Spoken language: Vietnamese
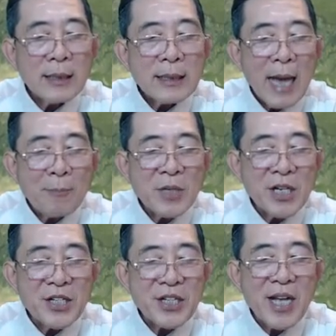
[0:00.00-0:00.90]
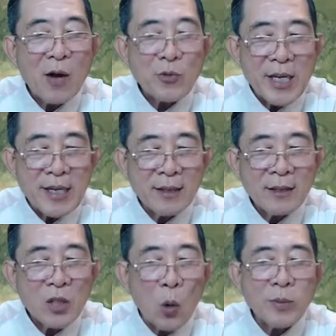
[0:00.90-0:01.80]
Đám người cao diễn
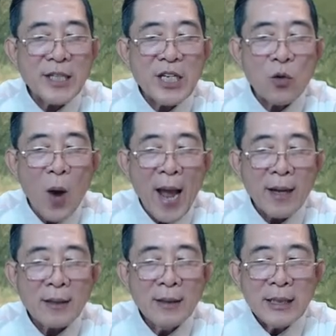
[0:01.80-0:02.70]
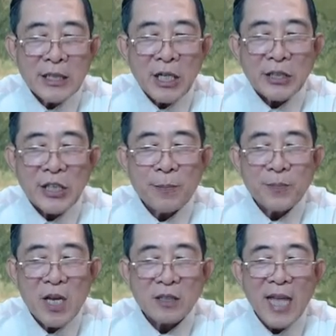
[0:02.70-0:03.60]
cũng đã dứt khoát, trực tiếp
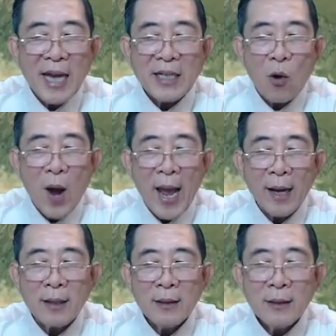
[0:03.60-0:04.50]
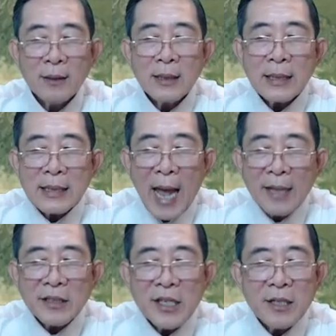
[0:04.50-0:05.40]
giơ tay đầu hàng,
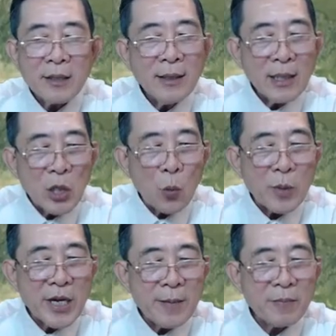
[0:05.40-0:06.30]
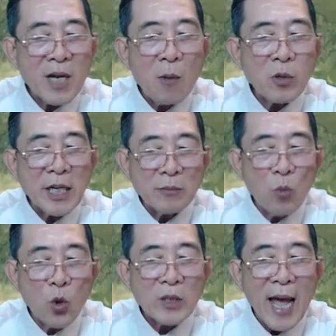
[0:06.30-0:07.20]
Đáng tiếc, Lục Khiêm không có định
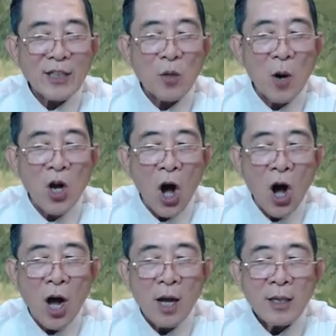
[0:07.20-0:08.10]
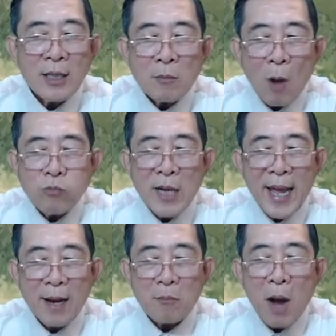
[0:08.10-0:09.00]
buông tha cho bọn họ. Bóng
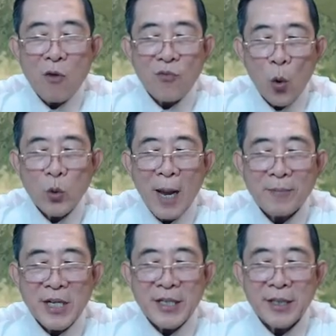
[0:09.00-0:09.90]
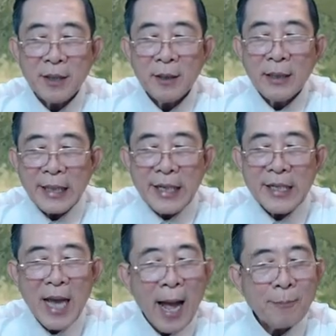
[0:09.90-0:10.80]
đèn bao phủ đám người,
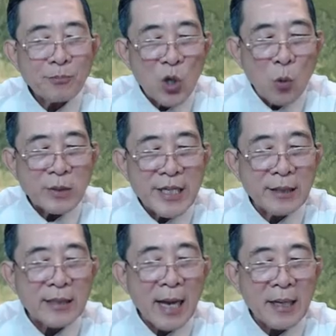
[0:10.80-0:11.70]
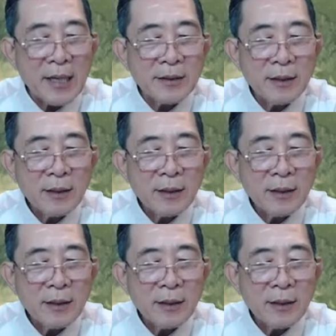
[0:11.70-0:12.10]
khí áp đột nhiên tăng lên.